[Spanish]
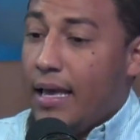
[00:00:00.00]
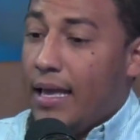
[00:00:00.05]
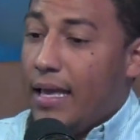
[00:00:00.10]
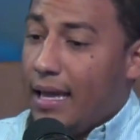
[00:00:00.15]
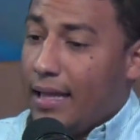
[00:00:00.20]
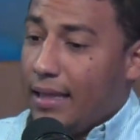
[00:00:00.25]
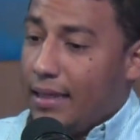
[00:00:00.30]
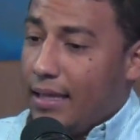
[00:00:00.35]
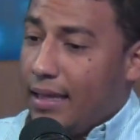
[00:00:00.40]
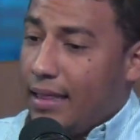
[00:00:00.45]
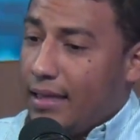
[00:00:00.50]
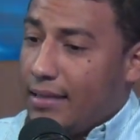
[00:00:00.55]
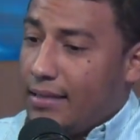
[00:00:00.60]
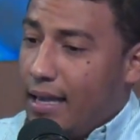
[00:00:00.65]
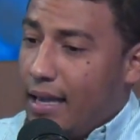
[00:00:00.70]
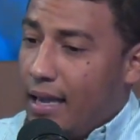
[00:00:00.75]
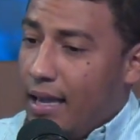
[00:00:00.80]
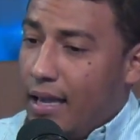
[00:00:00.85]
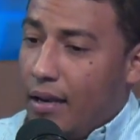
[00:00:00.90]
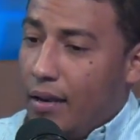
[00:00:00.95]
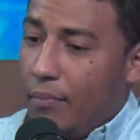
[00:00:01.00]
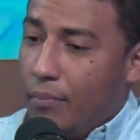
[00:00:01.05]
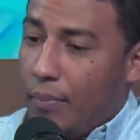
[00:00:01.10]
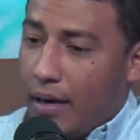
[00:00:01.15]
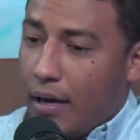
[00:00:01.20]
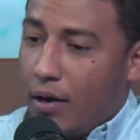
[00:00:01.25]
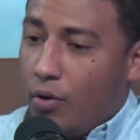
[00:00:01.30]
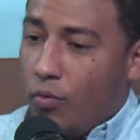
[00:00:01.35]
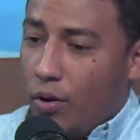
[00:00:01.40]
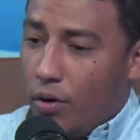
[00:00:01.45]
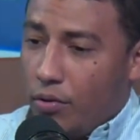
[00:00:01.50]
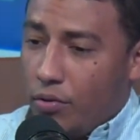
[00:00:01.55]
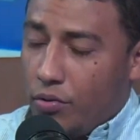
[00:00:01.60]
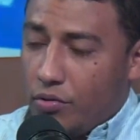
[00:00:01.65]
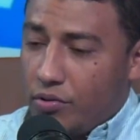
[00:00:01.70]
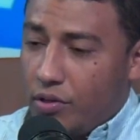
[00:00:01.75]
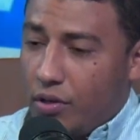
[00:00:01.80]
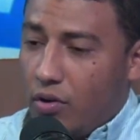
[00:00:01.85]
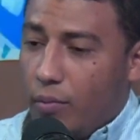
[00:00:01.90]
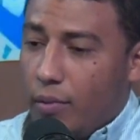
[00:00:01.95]
Y antes de seguir para luego
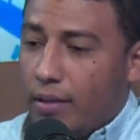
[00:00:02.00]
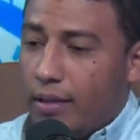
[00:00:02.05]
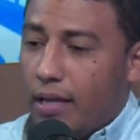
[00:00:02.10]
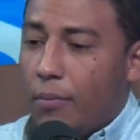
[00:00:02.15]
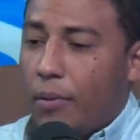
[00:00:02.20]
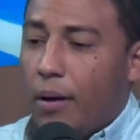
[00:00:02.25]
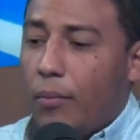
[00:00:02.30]
entonces comentar.